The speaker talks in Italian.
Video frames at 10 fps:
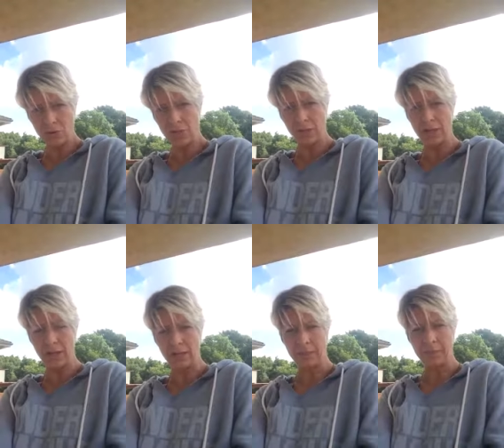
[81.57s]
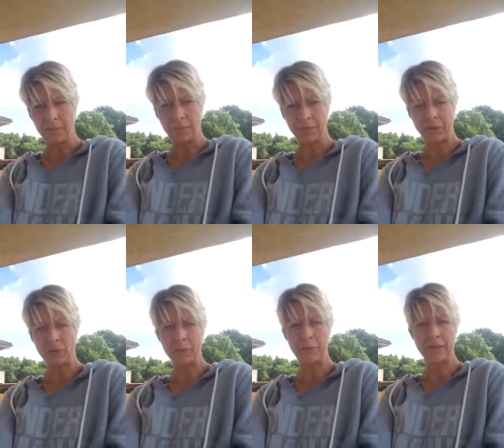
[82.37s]
così chiare
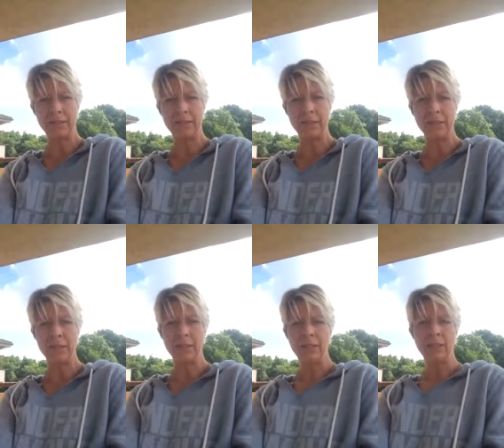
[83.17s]
da comprendere.